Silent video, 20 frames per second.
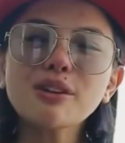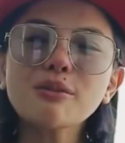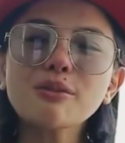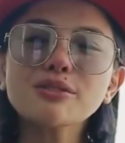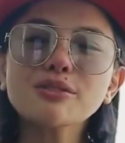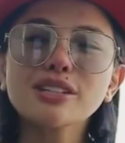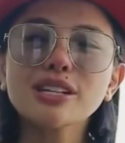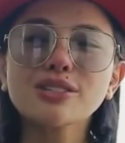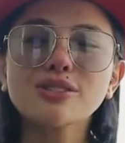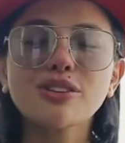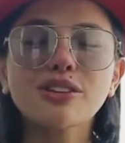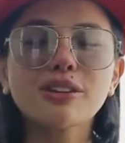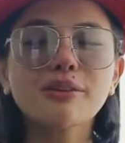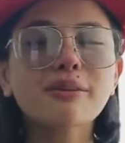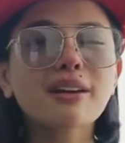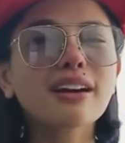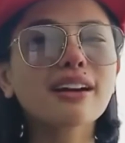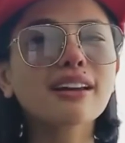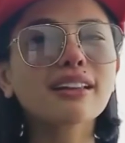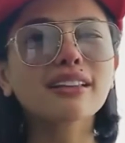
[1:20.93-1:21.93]
Mantan
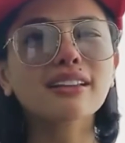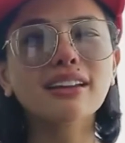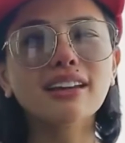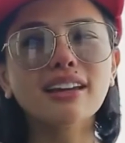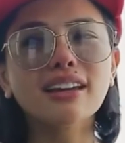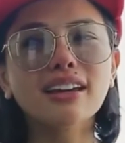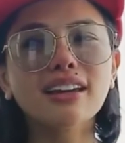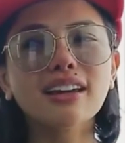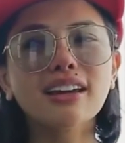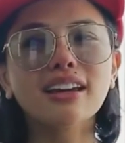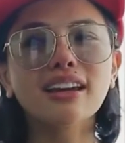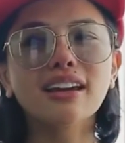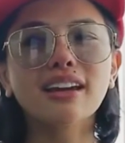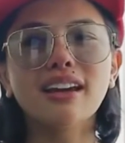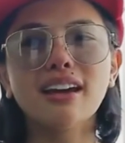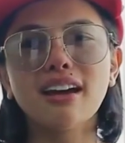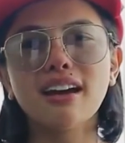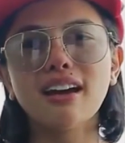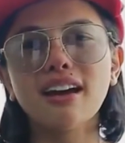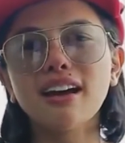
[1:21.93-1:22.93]
istri Deporatif itu
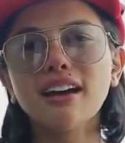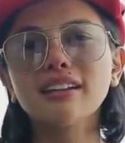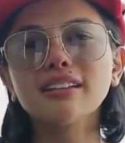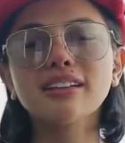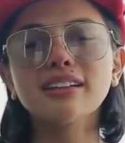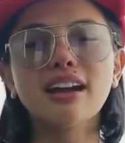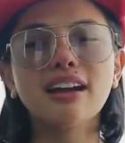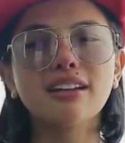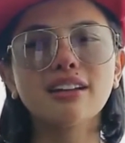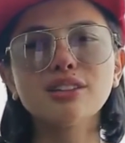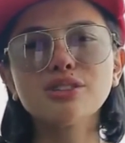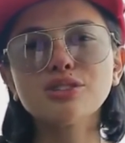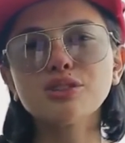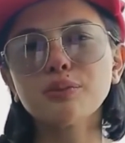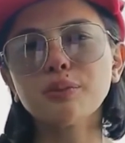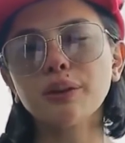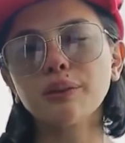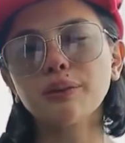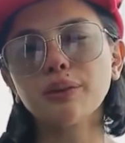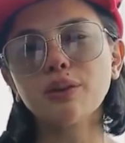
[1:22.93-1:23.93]
pun berdalih
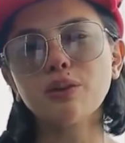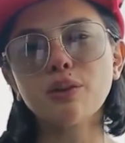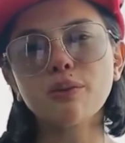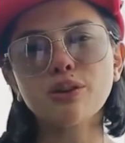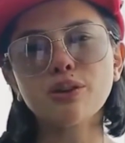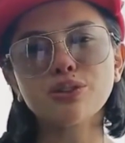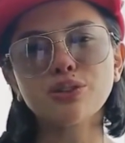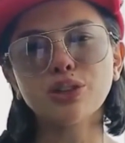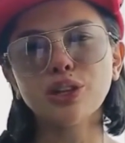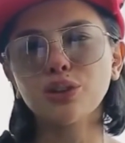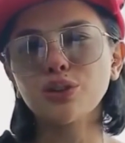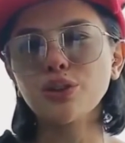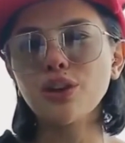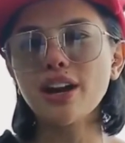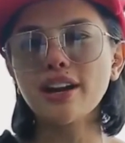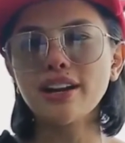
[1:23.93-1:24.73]
jika kejadian di